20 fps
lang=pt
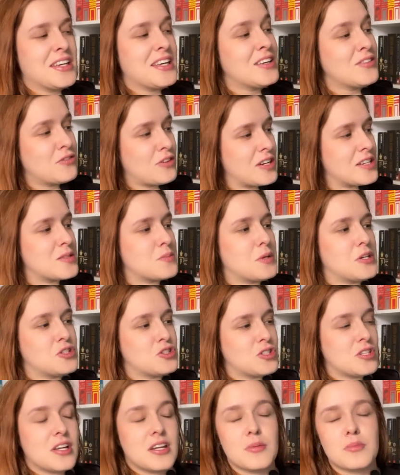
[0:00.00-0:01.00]

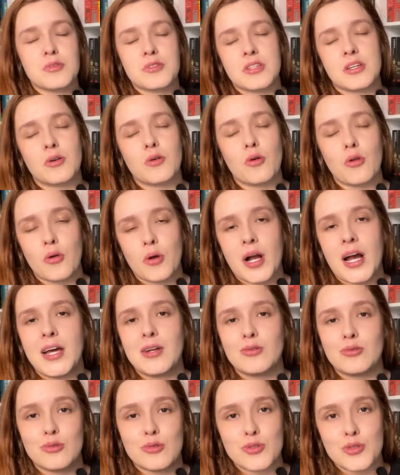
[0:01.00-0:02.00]
Infelizmente, teremos que colocar
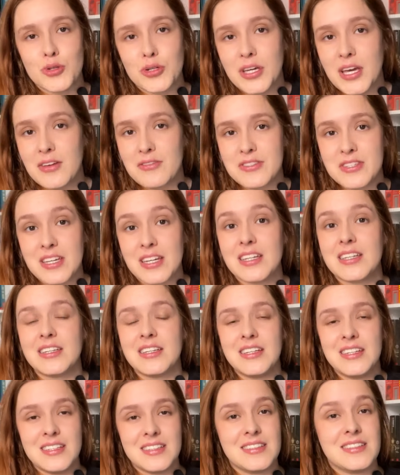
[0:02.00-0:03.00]
um Dostoiévski
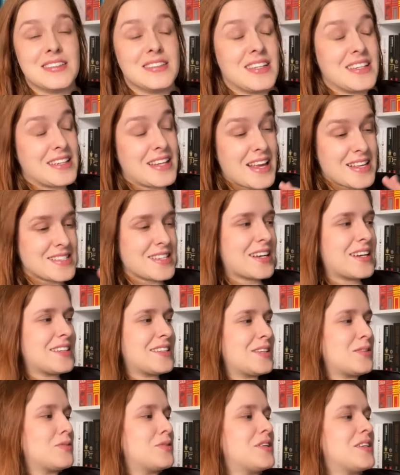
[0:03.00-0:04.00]
aqui, nessa
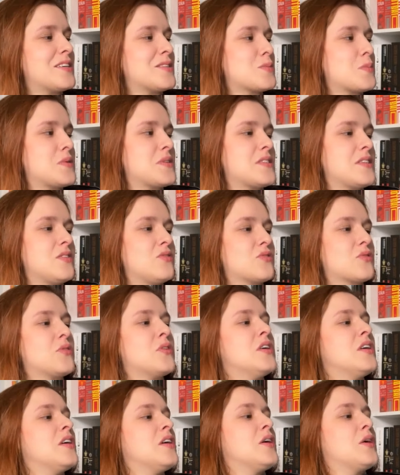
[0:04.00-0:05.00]
categoria em específico,
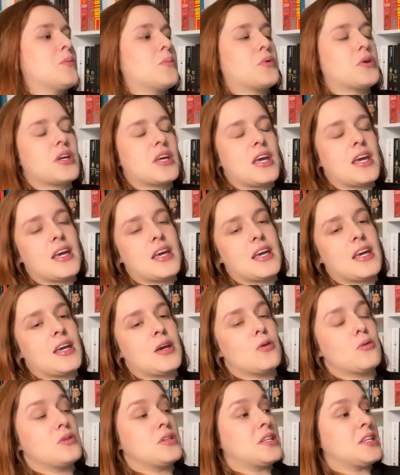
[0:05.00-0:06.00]
porque
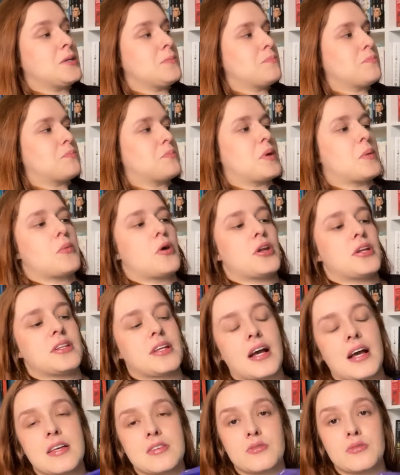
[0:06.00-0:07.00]
eu li Memória
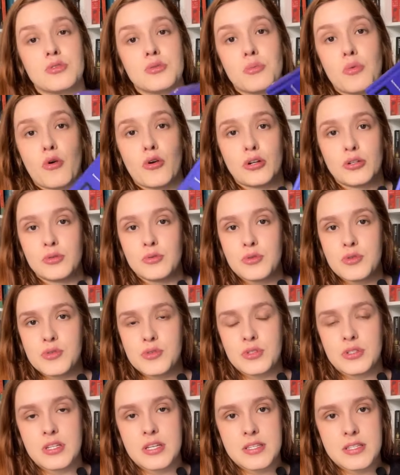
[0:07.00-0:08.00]
da Casa dos
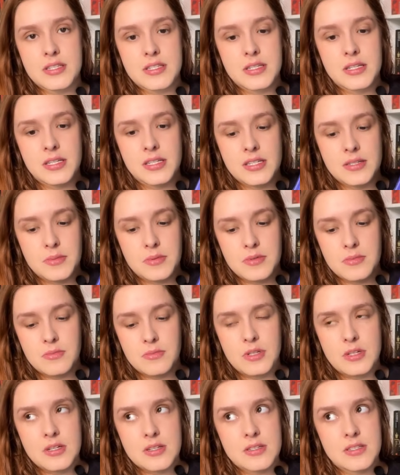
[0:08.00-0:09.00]
Mortos nesse
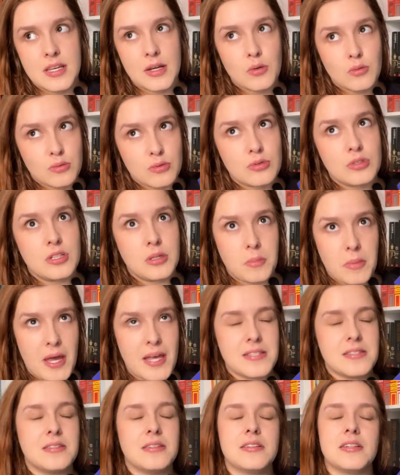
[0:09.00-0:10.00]
segundo
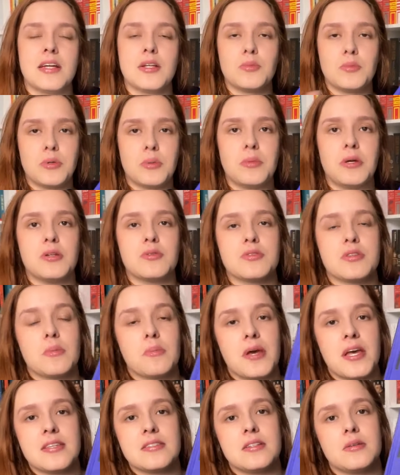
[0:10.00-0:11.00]
trimestre, né, no primeiro
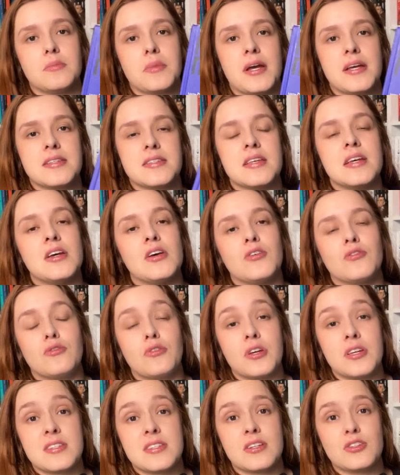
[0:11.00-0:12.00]
semestre, mas
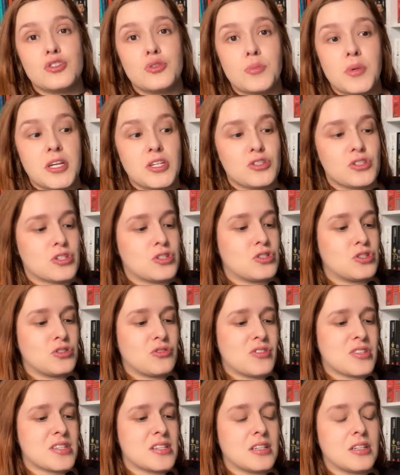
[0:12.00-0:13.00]
foi recentemente que a gente
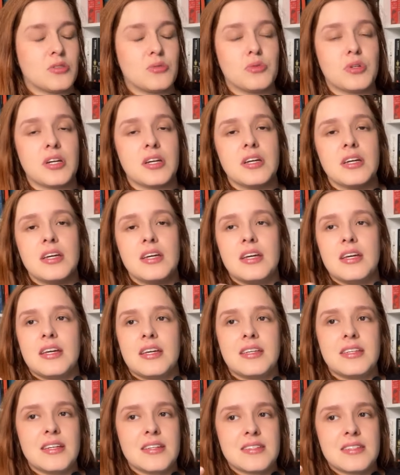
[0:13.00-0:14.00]
fez a leitura.
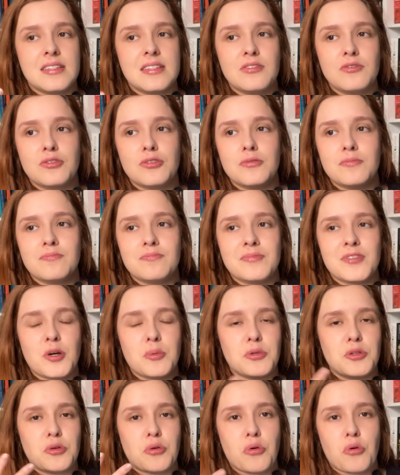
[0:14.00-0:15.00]
E esse livro não
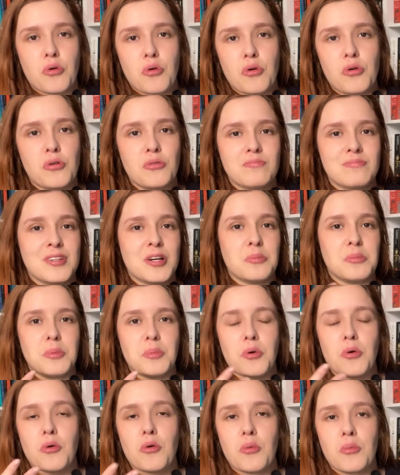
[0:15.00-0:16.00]
me tocou, não me
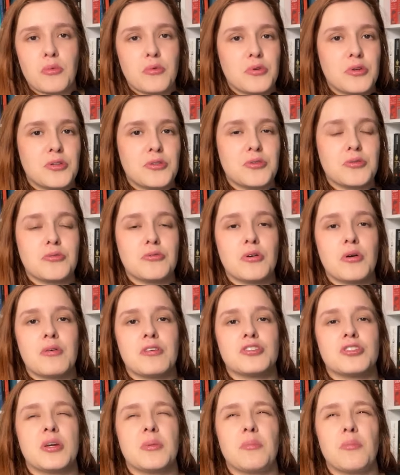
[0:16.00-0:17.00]
empolgou muito, eu
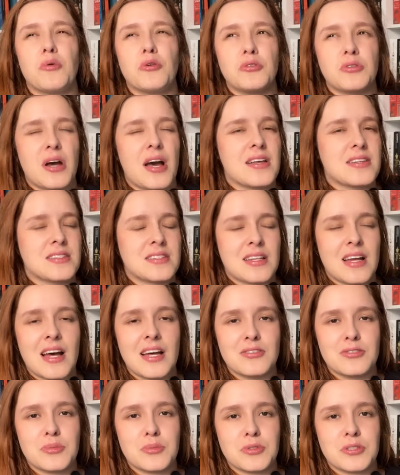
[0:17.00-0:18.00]
achei muito
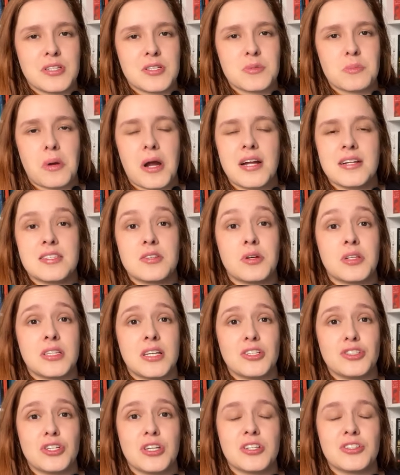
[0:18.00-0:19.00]
arrastado em muitas partes. Eu
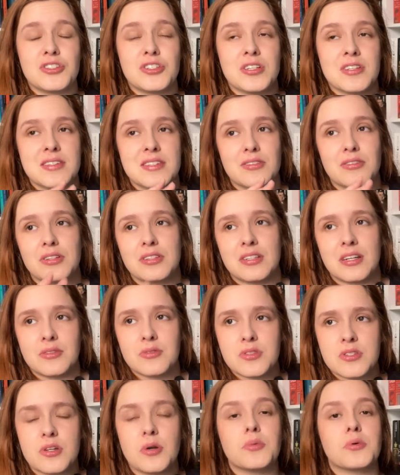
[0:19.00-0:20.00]
até achei que tinha sido a
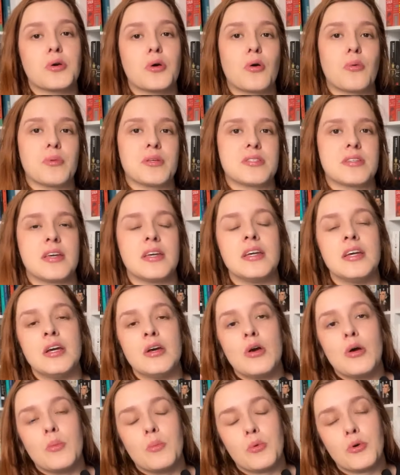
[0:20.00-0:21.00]
tradução, porque eu comecei
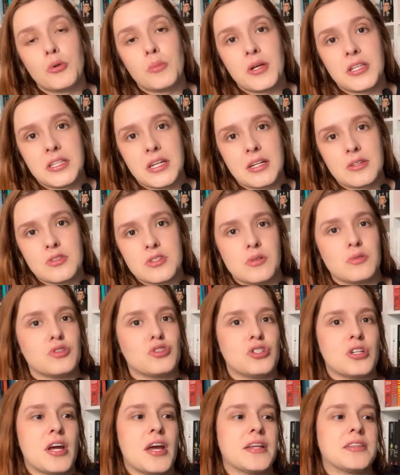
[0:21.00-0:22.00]
por uma tradução
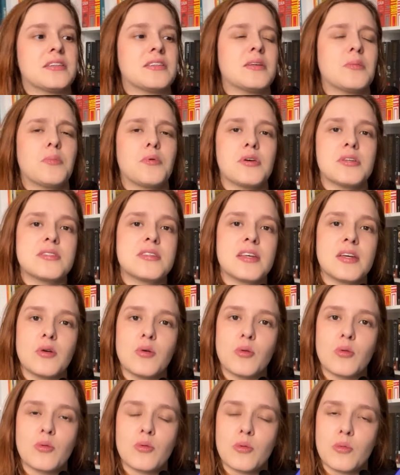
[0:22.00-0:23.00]
indireta. Depois
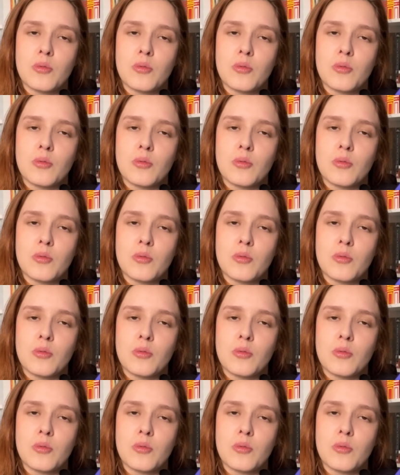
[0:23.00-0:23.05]
eu